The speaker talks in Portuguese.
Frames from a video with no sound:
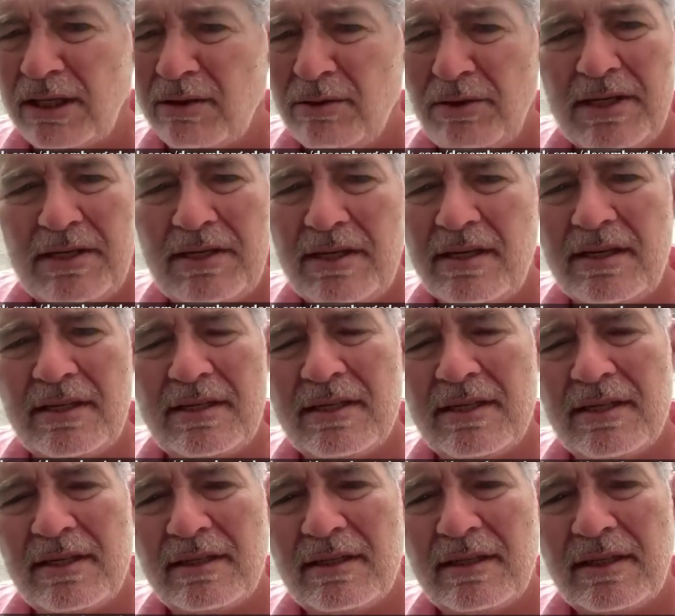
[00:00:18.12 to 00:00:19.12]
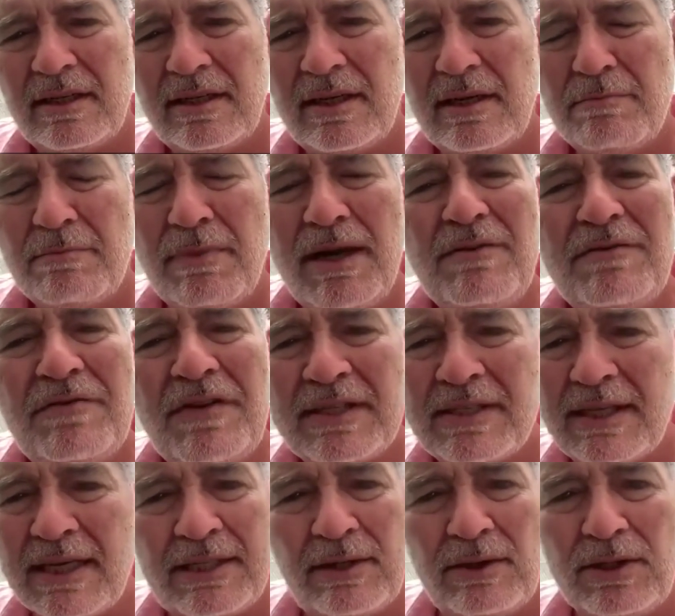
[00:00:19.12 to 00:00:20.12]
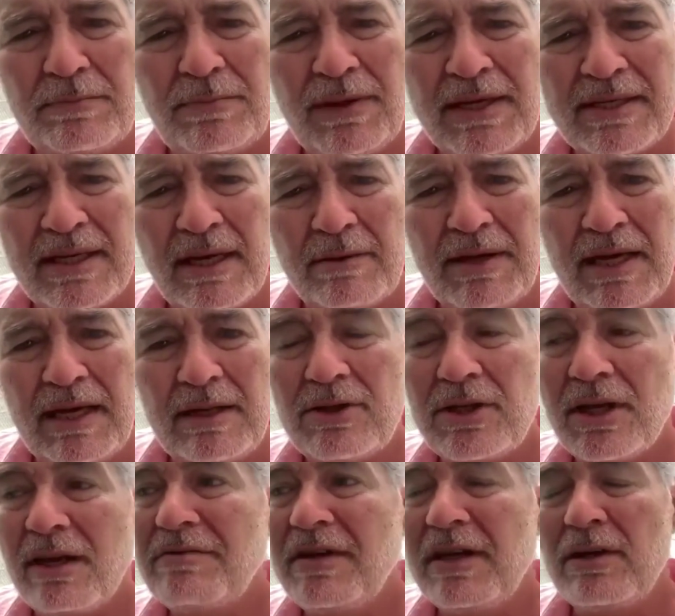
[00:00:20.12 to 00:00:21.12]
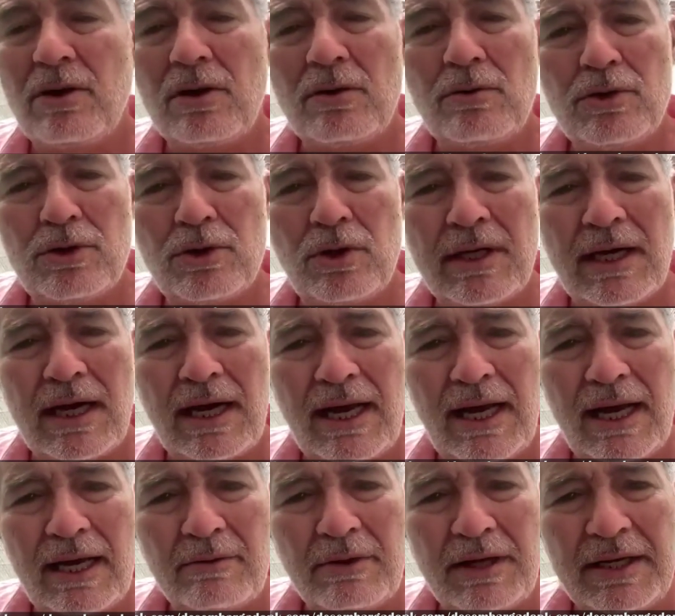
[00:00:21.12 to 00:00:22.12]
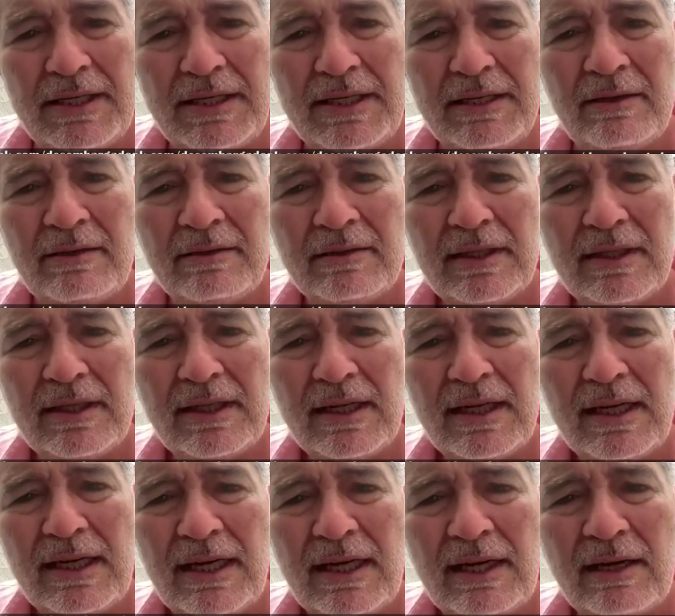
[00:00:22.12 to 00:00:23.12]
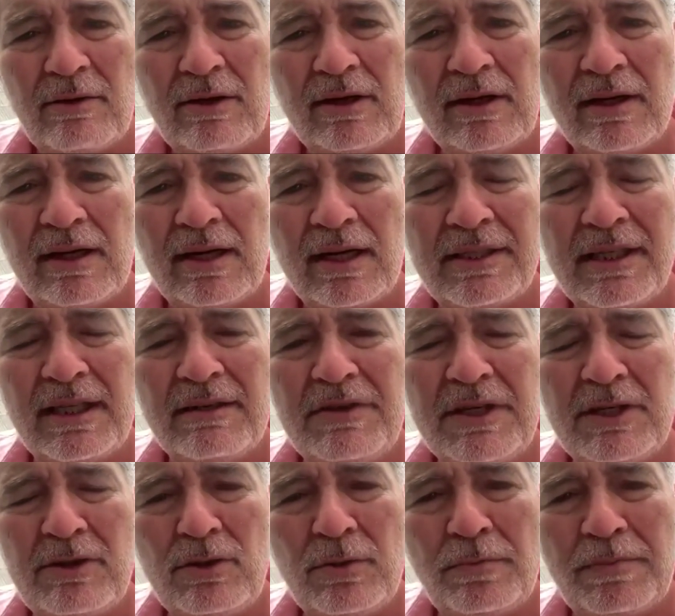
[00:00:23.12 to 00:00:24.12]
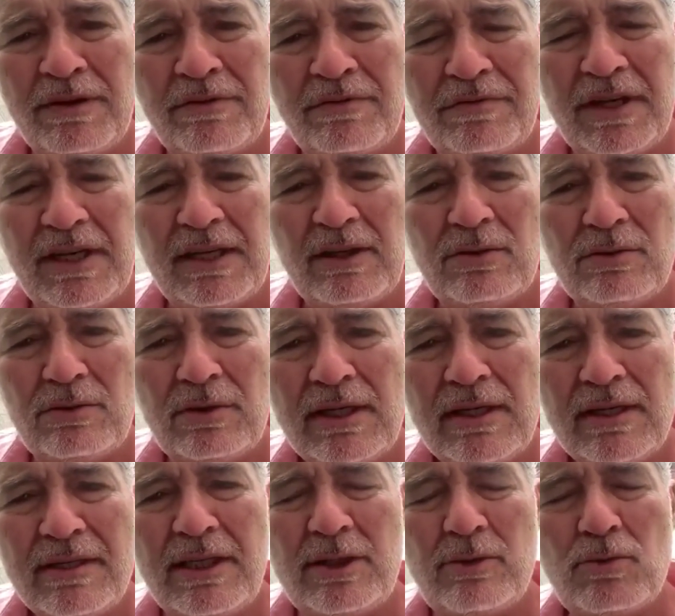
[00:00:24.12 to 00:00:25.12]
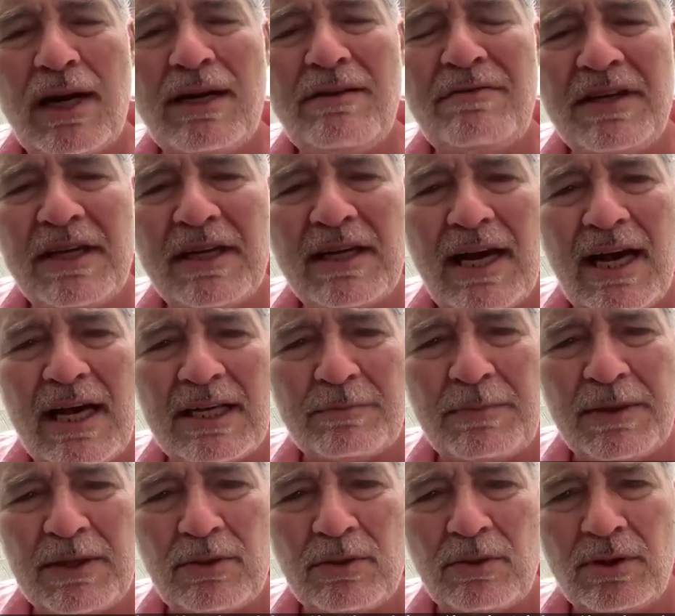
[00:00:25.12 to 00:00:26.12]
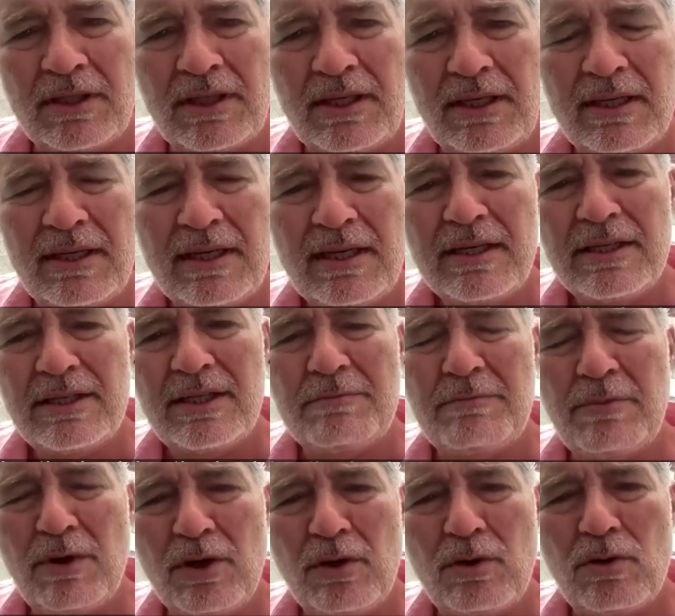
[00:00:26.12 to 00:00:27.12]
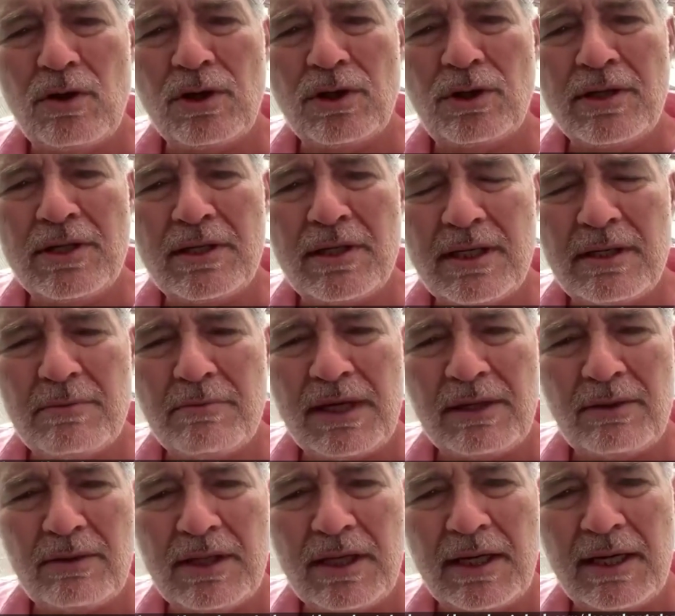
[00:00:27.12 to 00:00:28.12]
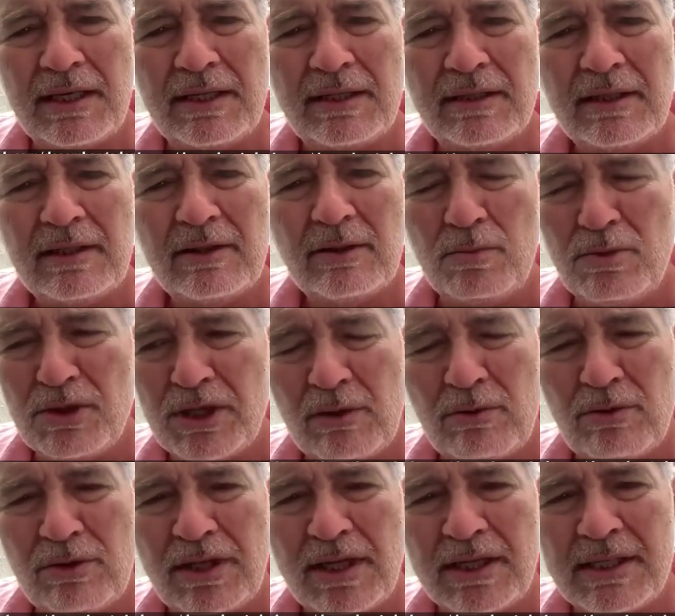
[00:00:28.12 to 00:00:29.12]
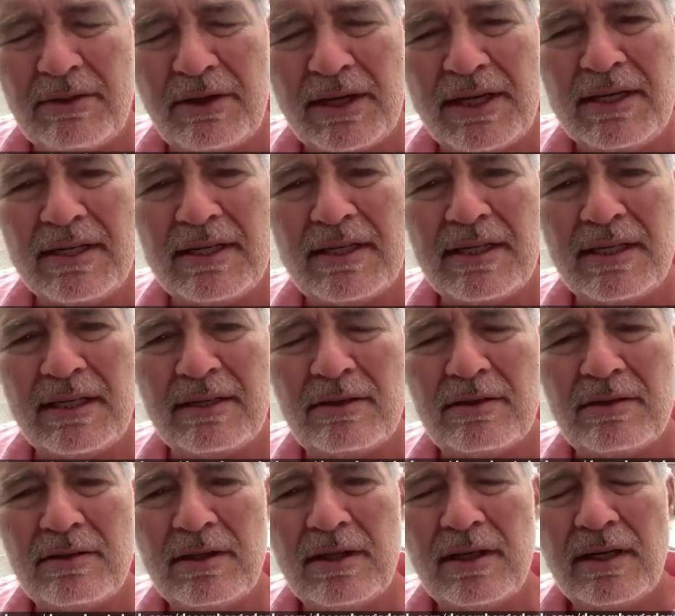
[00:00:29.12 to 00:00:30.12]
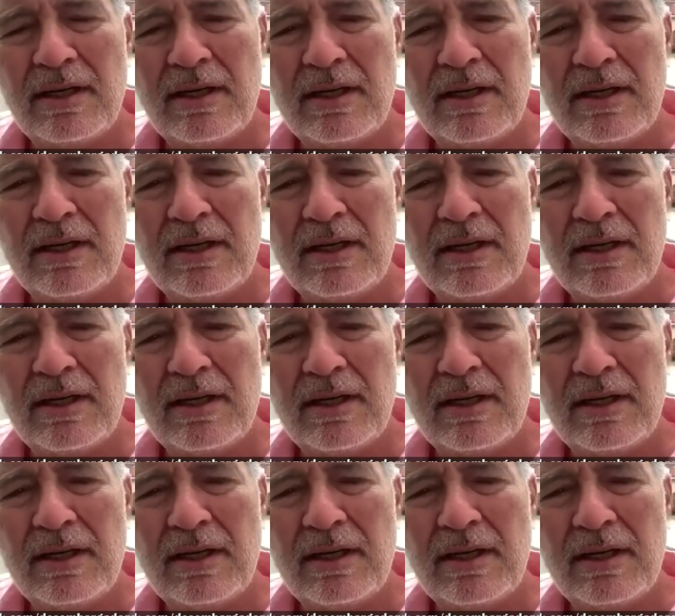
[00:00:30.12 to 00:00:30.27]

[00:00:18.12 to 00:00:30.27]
já não existe. Manifestação de pensamento, já vem logo um jornaleco aí, é, é, a serviço do prefeito, desqualificar as pessoas que se põem contra o entendimento dele, como já aconteceu aqui em Santos.